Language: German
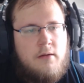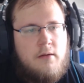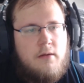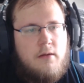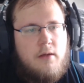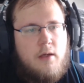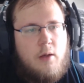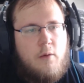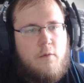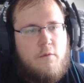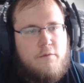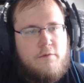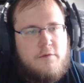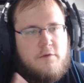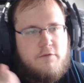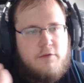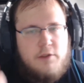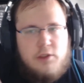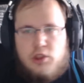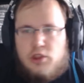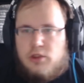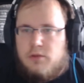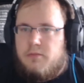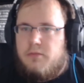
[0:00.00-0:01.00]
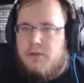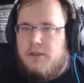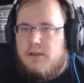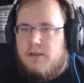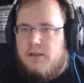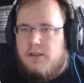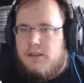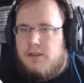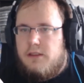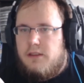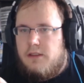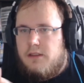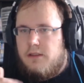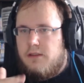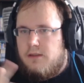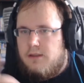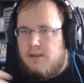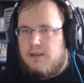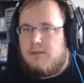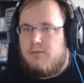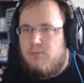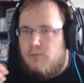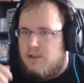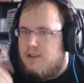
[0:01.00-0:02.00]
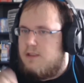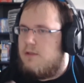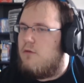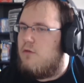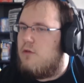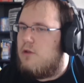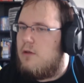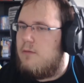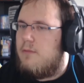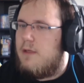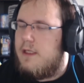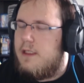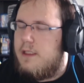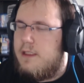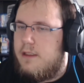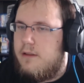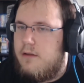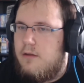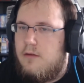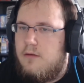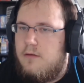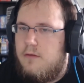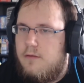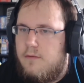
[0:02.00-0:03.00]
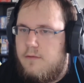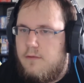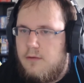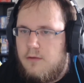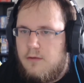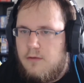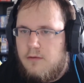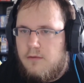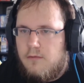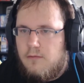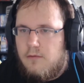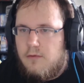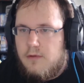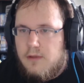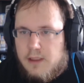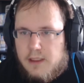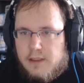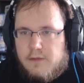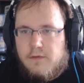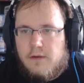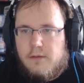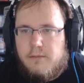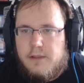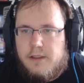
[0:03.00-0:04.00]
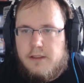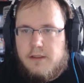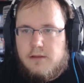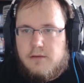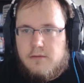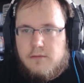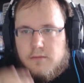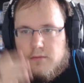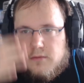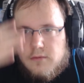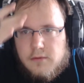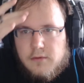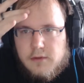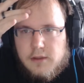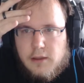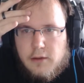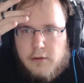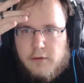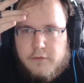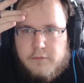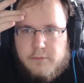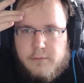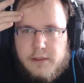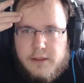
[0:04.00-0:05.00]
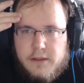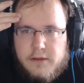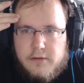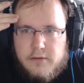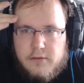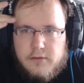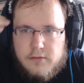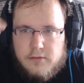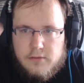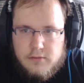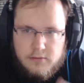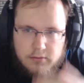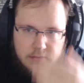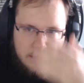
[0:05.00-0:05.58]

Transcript: Auf Twitch bin ich, das muss ich auch nochmal hier ordentlich vermelden. Heute läuft mir hier eine